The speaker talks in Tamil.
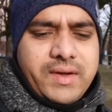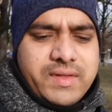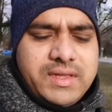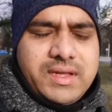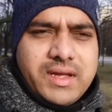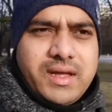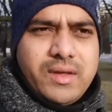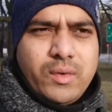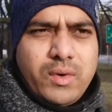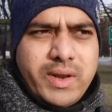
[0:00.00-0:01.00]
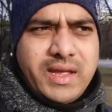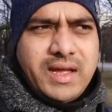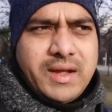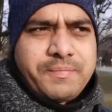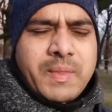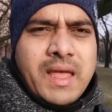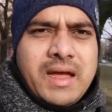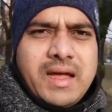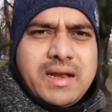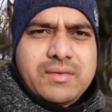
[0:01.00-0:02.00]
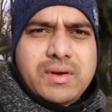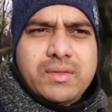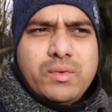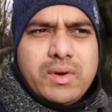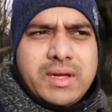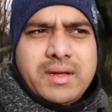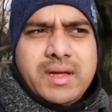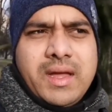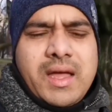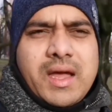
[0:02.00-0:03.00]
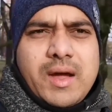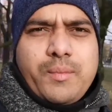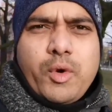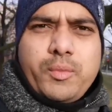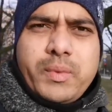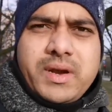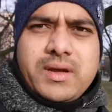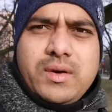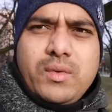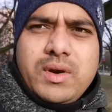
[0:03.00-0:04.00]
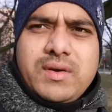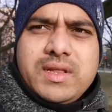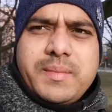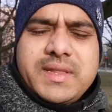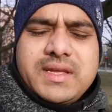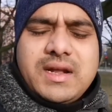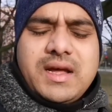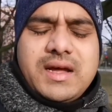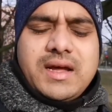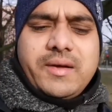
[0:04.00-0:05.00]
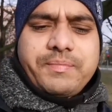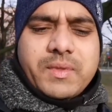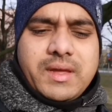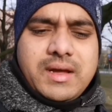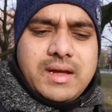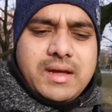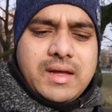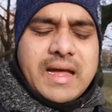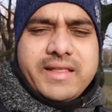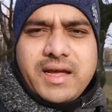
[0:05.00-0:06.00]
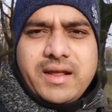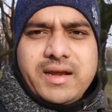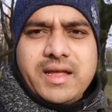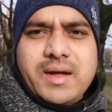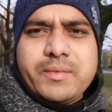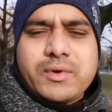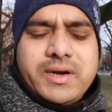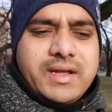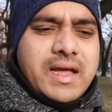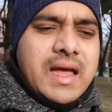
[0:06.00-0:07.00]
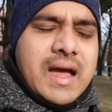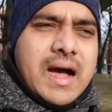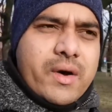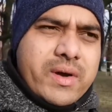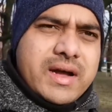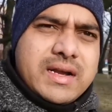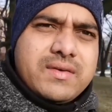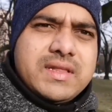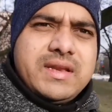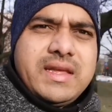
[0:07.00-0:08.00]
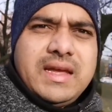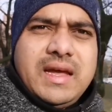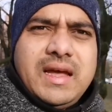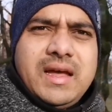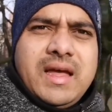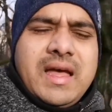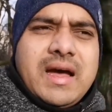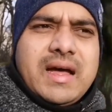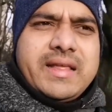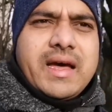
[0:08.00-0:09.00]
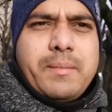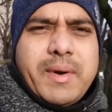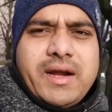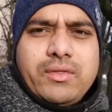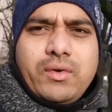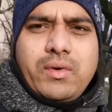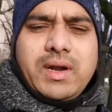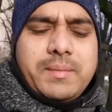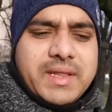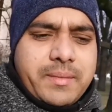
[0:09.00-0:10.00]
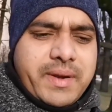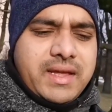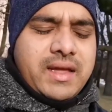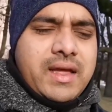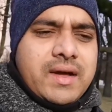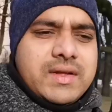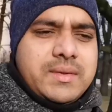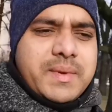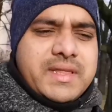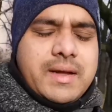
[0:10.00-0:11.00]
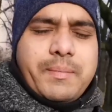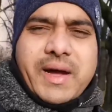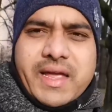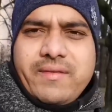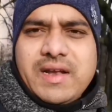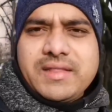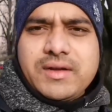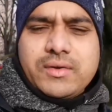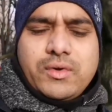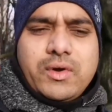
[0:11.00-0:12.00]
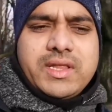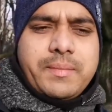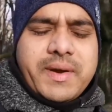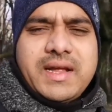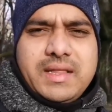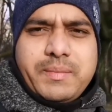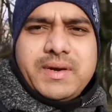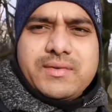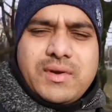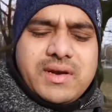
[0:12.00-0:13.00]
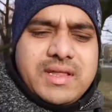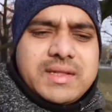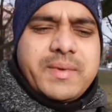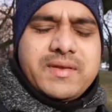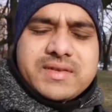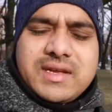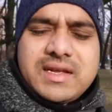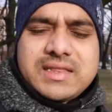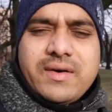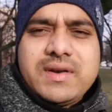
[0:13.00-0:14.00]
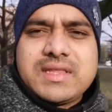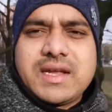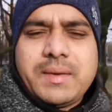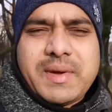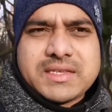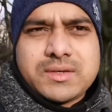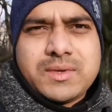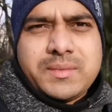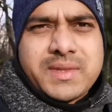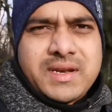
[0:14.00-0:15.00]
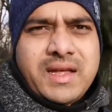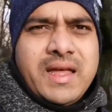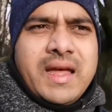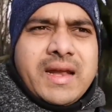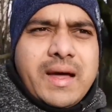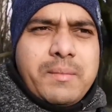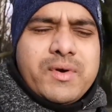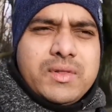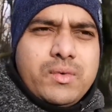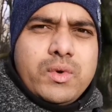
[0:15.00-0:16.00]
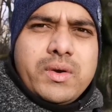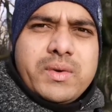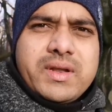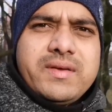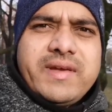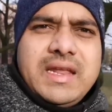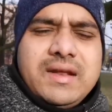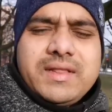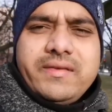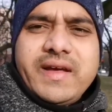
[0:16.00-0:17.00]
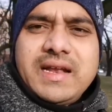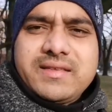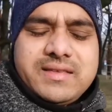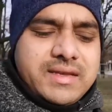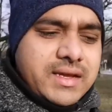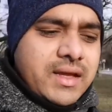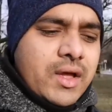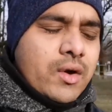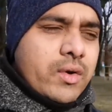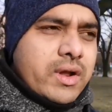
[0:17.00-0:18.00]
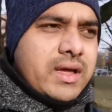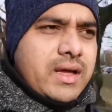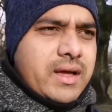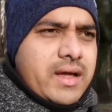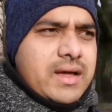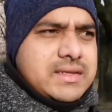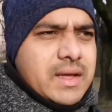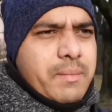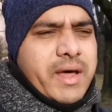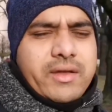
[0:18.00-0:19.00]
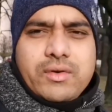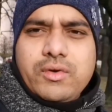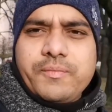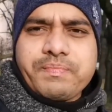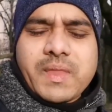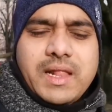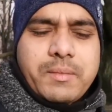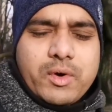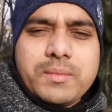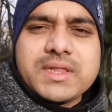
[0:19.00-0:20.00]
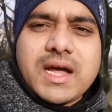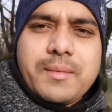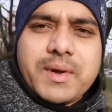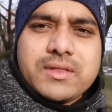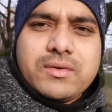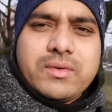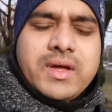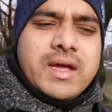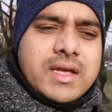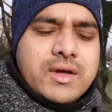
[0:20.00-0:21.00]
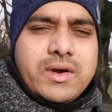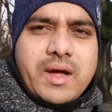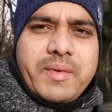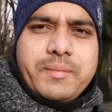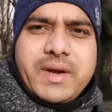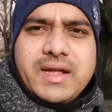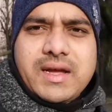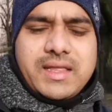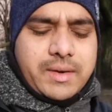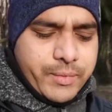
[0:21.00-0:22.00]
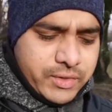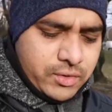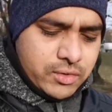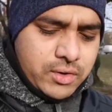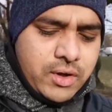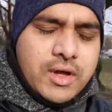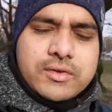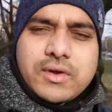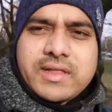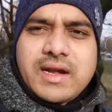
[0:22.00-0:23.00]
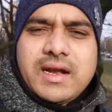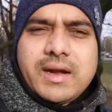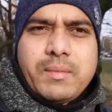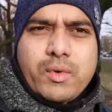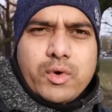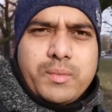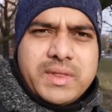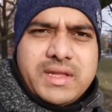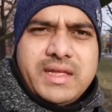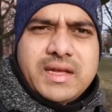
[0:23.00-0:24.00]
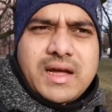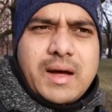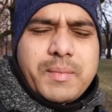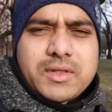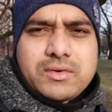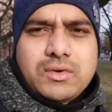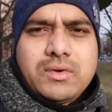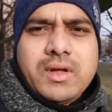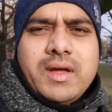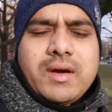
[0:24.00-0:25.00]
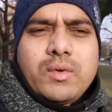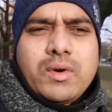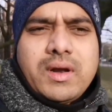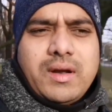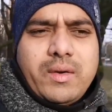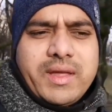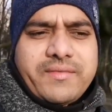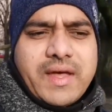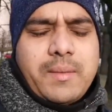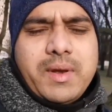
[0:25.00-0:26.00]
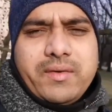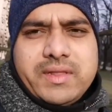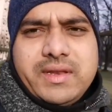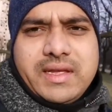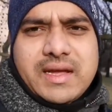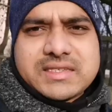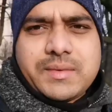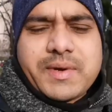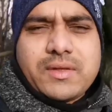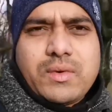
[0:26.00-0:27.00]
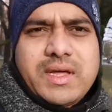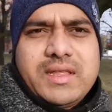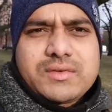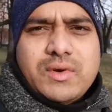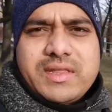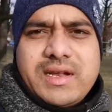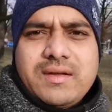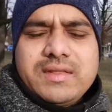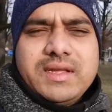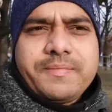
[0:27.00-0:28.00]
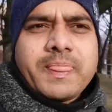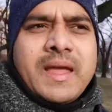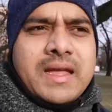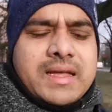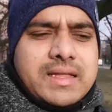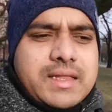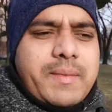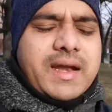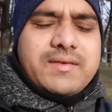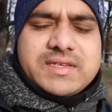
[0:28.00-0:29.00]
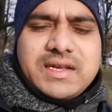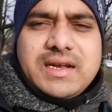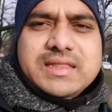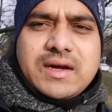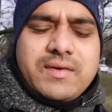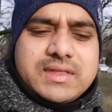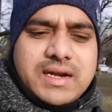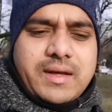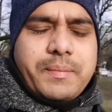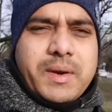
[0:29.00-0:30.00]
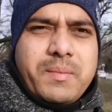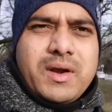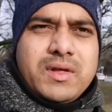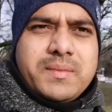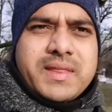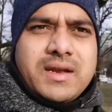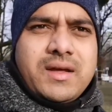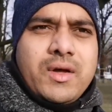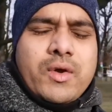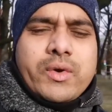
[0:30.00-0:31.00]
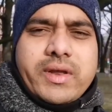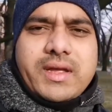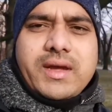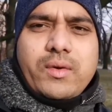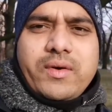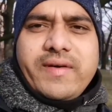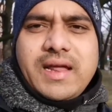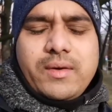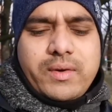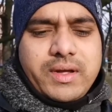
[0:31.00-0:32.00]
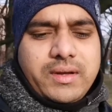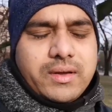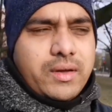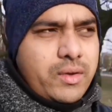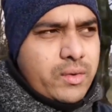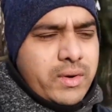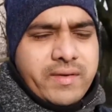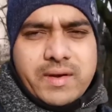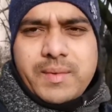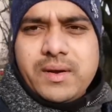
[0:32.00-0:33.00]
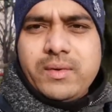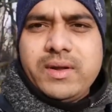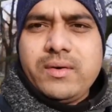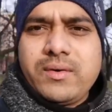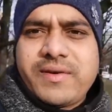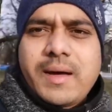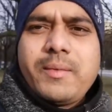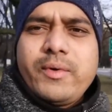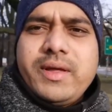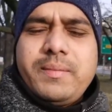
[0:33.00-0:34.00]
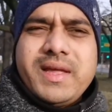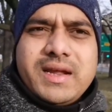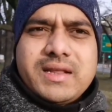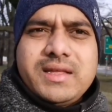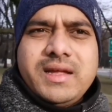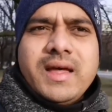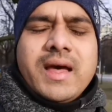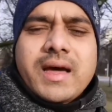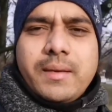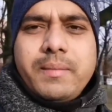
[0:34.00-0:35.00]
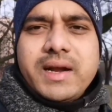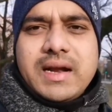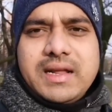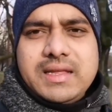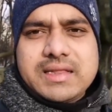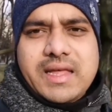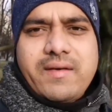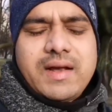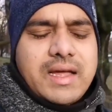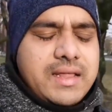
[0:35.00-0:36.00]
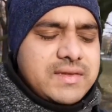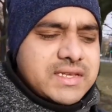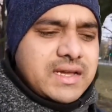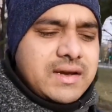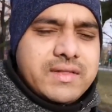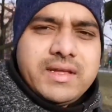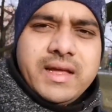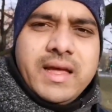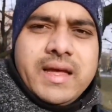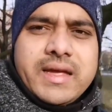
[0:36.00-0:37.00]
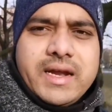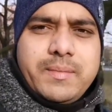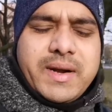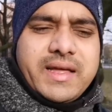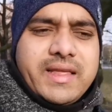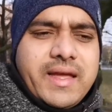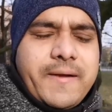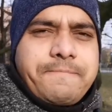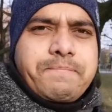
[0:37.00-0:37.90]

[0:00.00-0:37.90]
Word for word: நீங்கள் வந்து உங்களுடைய என்ன சொல்கிறது உங்களுக்கு பொறுப்பு இருக்குது உங்களுக்கு வந்து பார்த்திங்கன்னா அதிகாரம் இருக்குது அப்படின்னு சொல்லிட்டு அவங்கக்கிட்ட வந்து நீங்கள் அதிகாரம் பண்ணுறதோ இல்லை மற்றபடி வந்து பார்த்திங்கன்னா பகையை வளர்த்துக்கிறதோ இதை பண்ணு அதை பண்ணு சொல்கிறது அந்த மாதிரி விஷயங்கள்லாம் தவிர்த்துருங்க மேக்ஸிமம் வந்து பார்த்திங்கன்னா நம்ம வந்து ஊரை விட்டு வெளியில் வந்து வேலை செஞ்சு ஒரு சம்பாதிக்கணும் நம்ம குடும்பத்தை காப்பாற்றணும் ஏதோ ஒரு கமிட்மெண்ட்டுக்காக தான் நம்ம வந்திருக்கோம் ஸோ அதனால் நம்ம குடும்பத்தை நீங்கள் காப்பாற்றணும் உங்களுடைய ஃபேமிலியை வந்து நீங்கள் கஷ்டப்படுத்தக்கூடாது ஸோ அதனால் வந்து இந்த மாதிரியான விஷயங்கள்லாம் தவிர்த்துருங்க பெரும்பாலும் வந்து பார்த்திங்கன்னா நீங்கள் உங்கள் வேலை உண்டு உங்களுடைய வருமானம் உண்டு உங்கள் ஃபேமிலி உண்டு இப்படி இருக்கிறது ரொம்ப நல்லது தேவையில்லாத விஷயங்களில் வந்து ஈடுபடாதீங்க